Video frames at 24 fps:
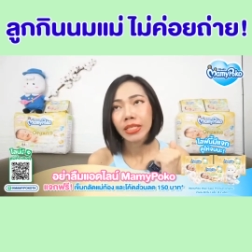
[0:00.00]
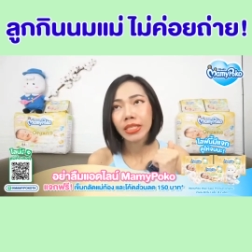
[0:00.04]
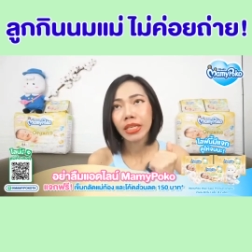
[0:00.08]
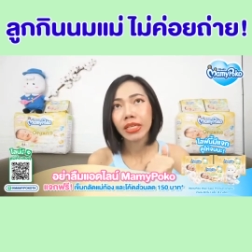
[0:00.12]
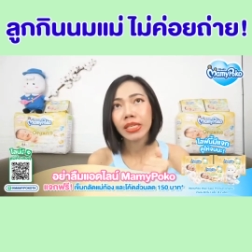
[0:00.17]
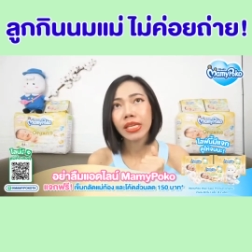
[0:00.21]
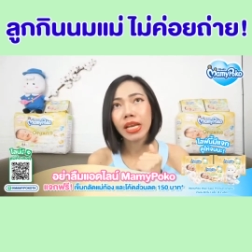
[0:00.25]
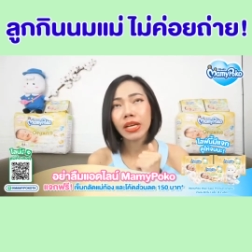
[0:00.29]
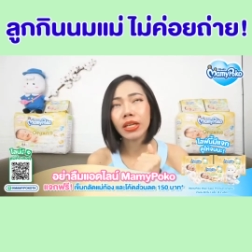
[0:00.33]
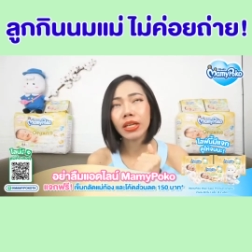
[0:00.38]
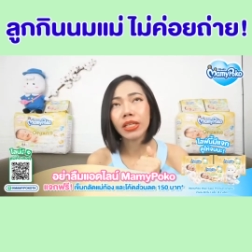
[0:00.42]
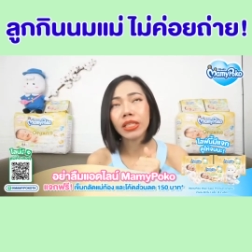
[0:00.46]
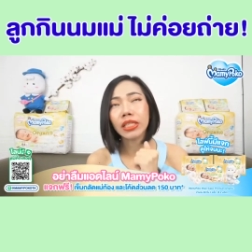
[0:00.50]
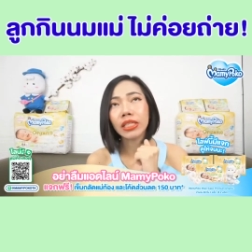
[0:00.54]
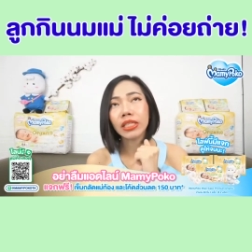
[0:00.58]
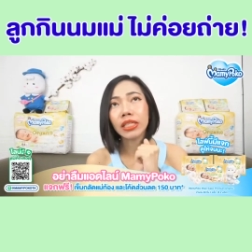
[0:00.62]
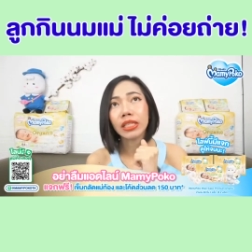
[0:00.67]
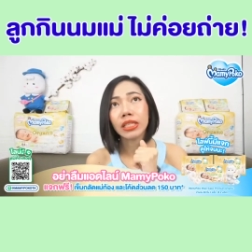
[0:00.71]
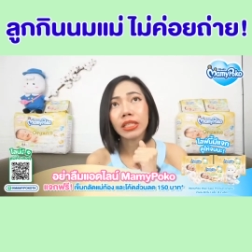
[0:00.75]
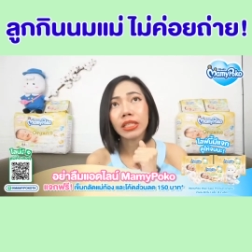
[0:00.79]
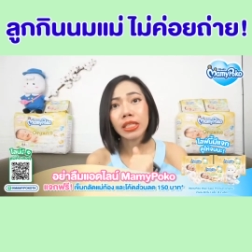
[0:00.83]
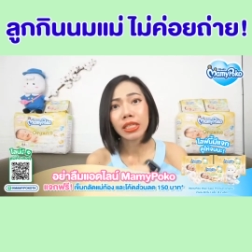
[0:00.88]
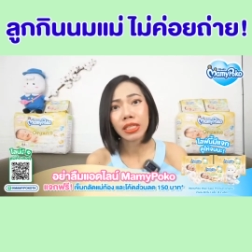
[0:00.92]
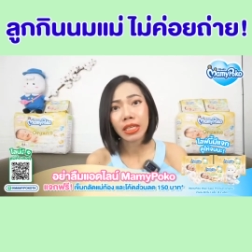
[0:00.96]
เฉลี่ยก็คือ
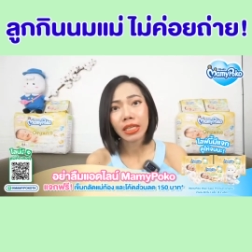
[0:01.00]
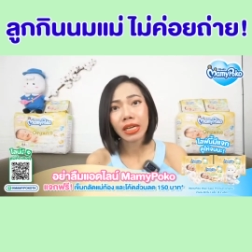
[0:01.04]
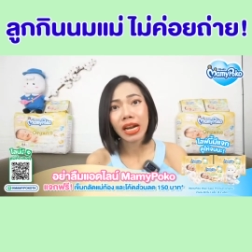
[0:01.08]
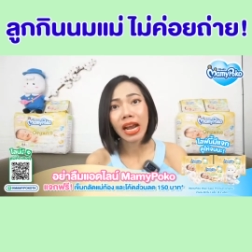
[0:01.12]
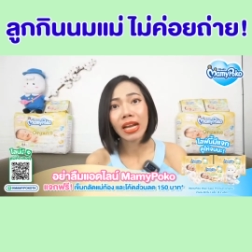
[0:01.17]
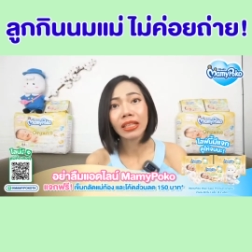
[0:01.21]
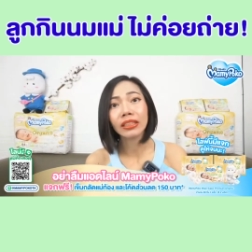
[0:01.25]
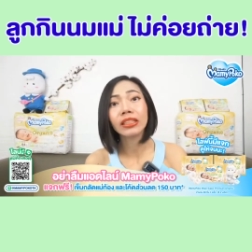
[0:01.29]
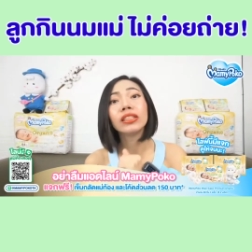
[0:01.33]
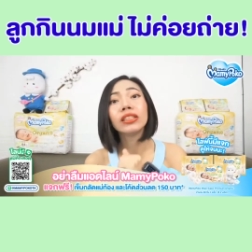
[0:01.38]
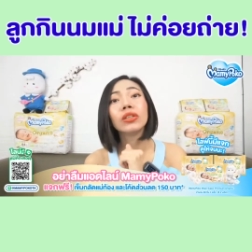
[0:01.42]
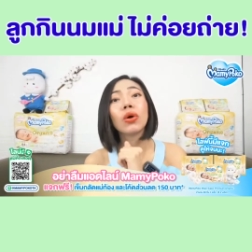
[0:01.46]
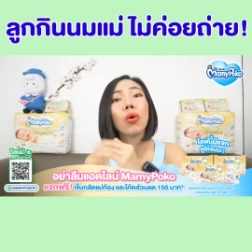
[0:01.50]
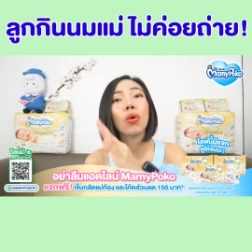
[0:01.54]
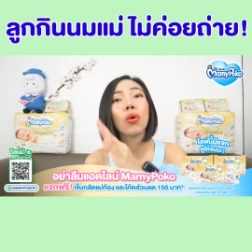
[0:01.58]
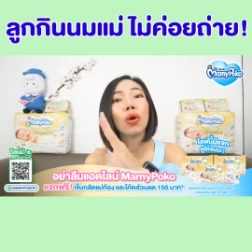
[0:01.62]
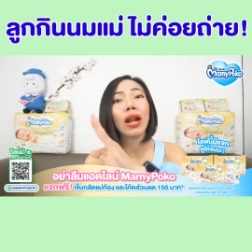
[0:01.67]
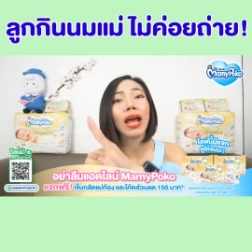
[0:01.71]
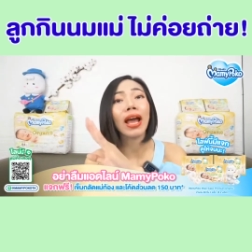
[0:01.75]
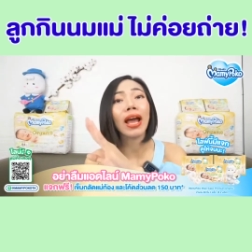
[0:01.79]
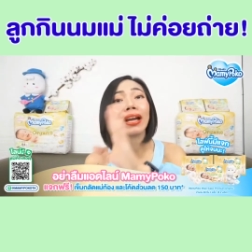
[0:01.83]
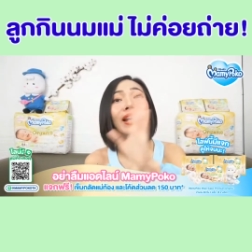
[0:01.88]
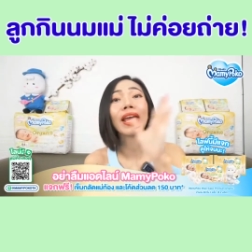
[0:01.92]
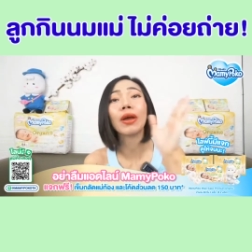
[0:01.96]
1 ครั้งถึง
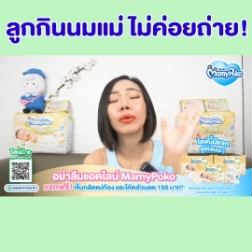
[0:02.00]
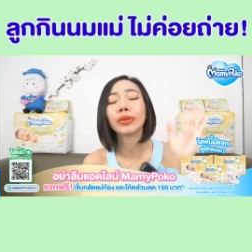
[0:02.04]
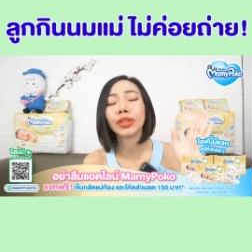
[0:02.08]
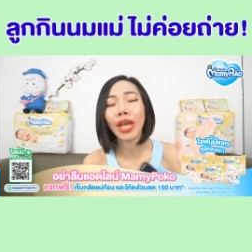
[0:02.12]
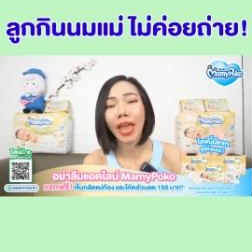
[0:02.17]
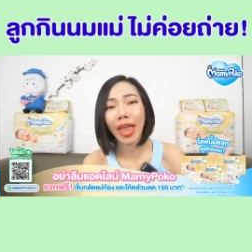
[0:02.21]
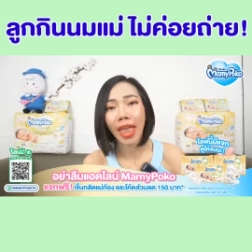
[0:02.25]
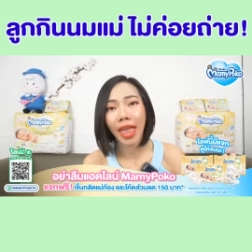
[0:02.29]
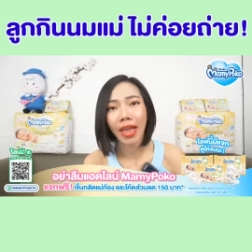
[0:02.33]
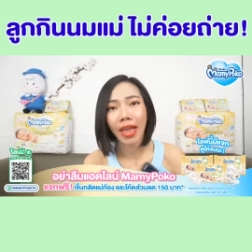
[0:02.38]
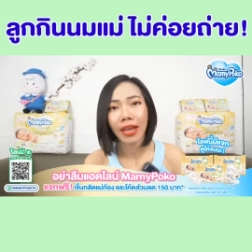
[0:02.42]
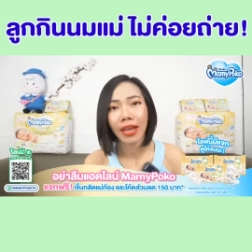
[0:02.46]
6 ครั้งแล้วแต่